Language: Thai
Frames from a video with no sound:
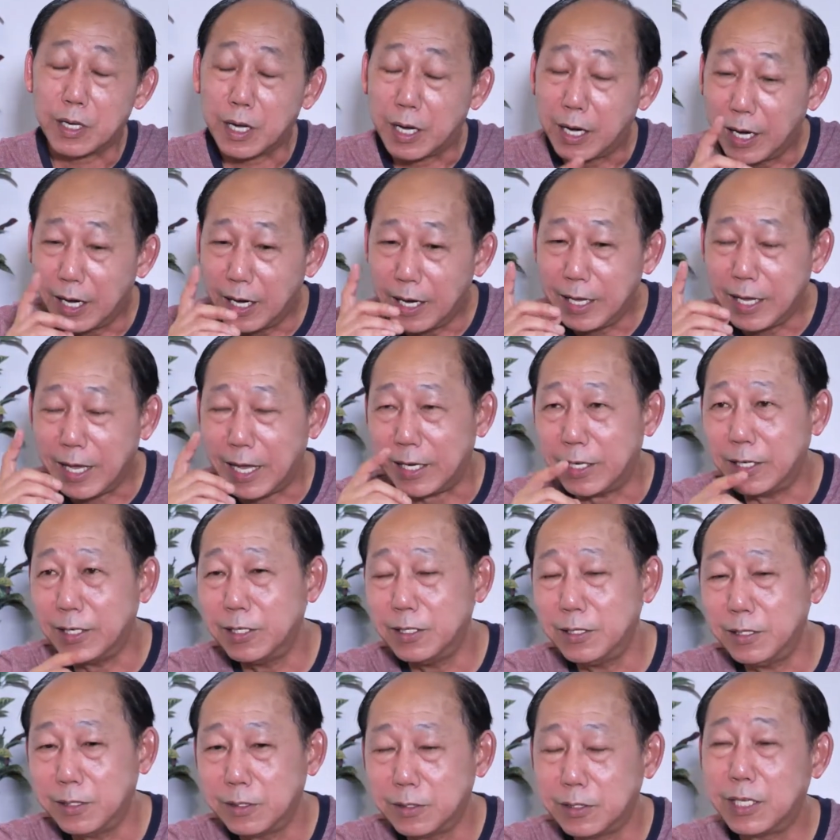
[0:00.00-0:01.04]
เคยเห็น
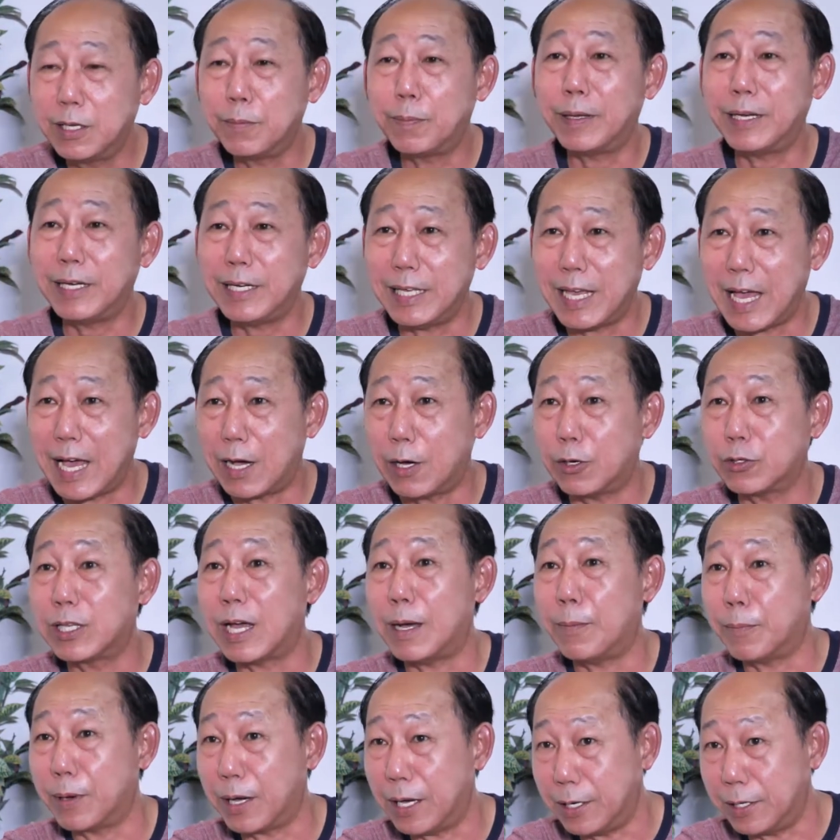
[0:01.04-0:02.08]
ที่พัทยาเขา
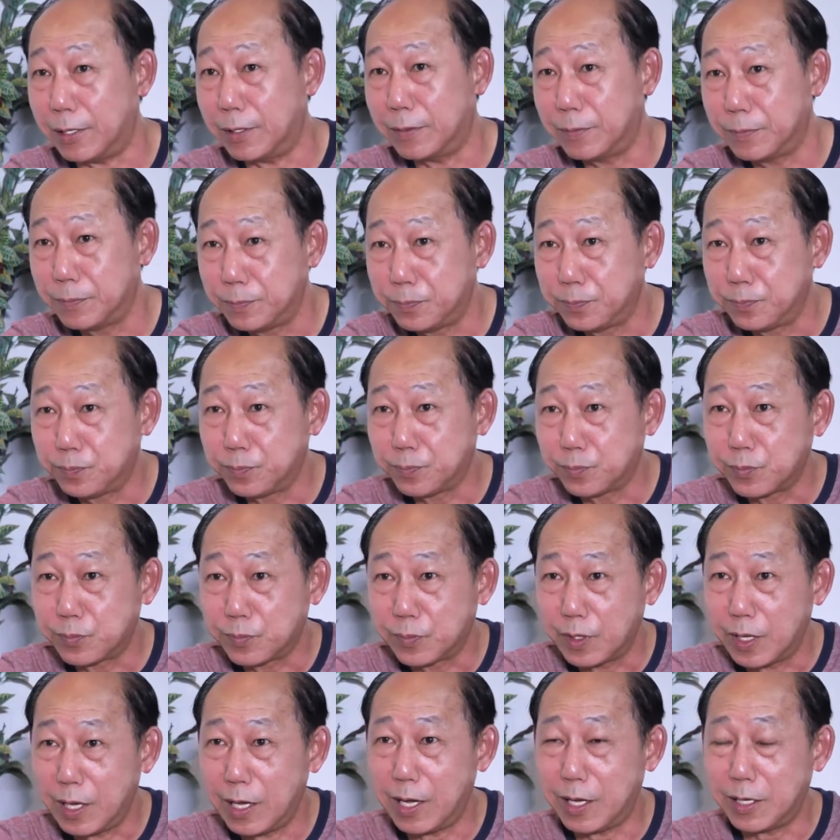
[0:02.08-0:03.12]
ทากัน
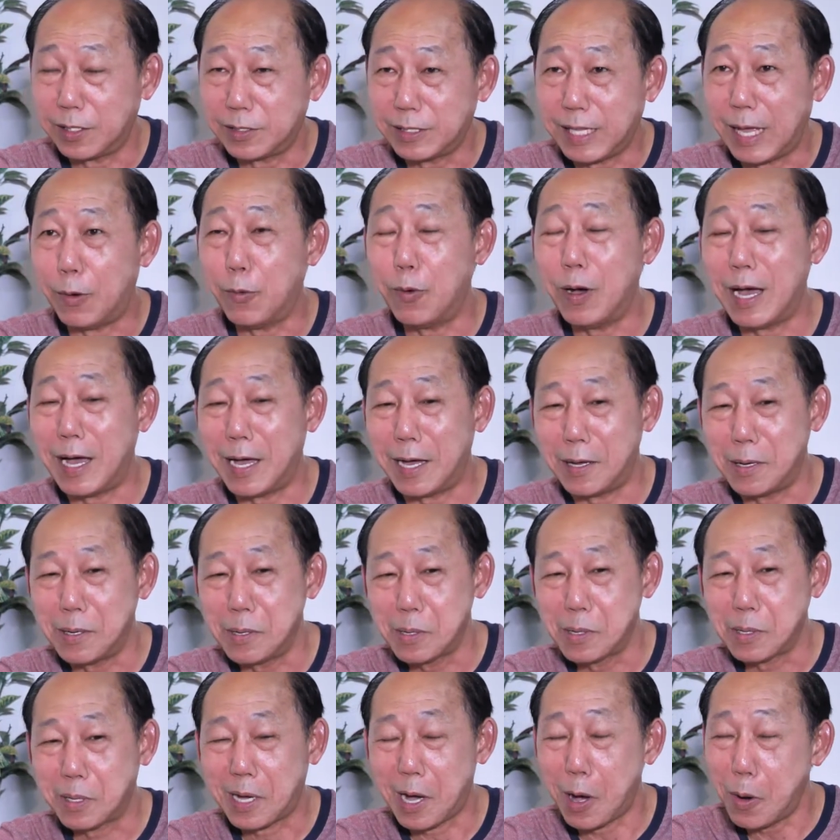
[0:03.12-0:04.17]
แต่ว่า
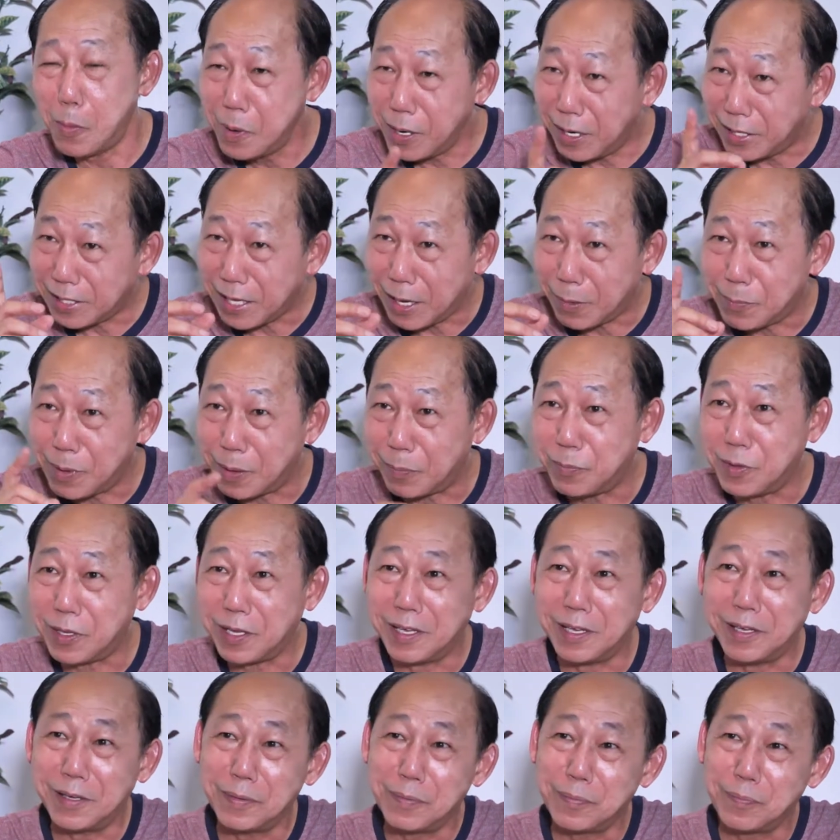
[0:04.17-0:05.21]
เขาไม่ได้ทำแบบ
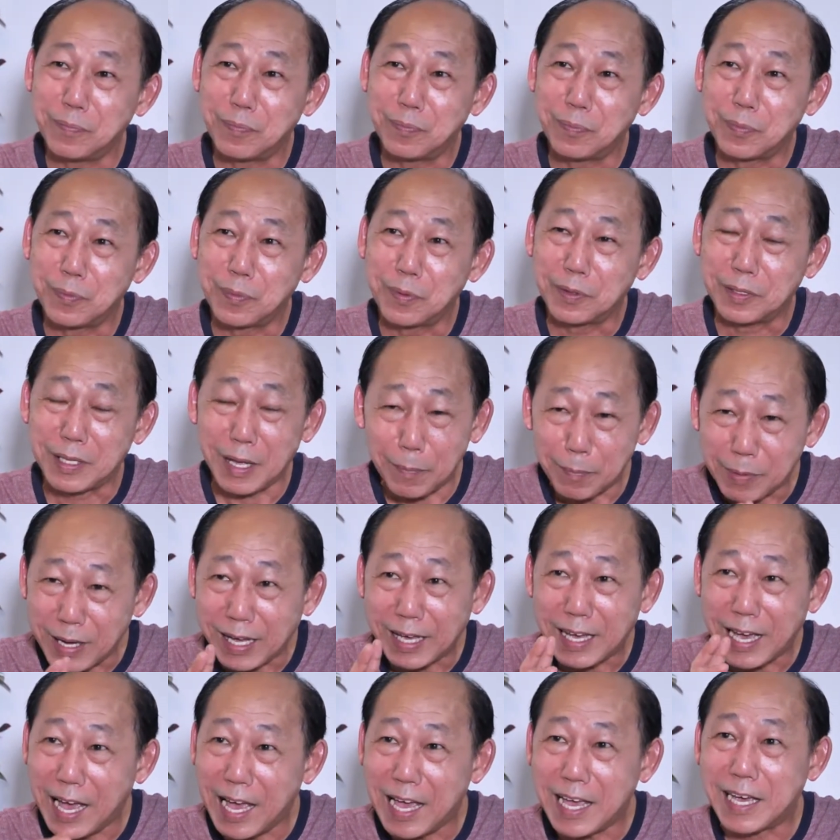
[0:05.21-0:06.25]
นี้ ทำค
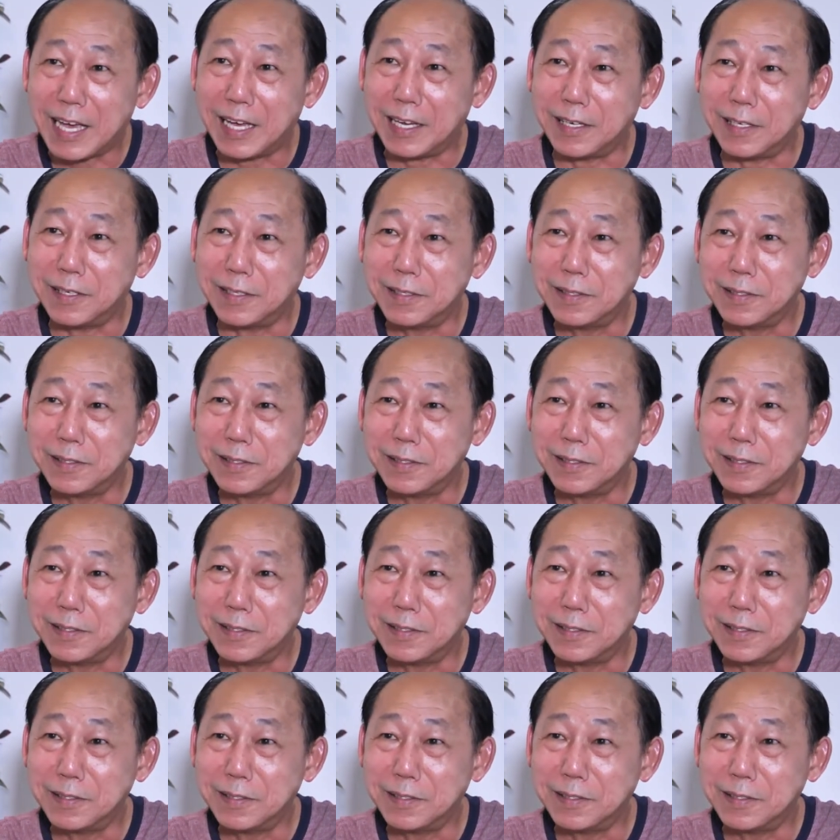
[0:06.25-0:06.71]
ล้ายๆกัน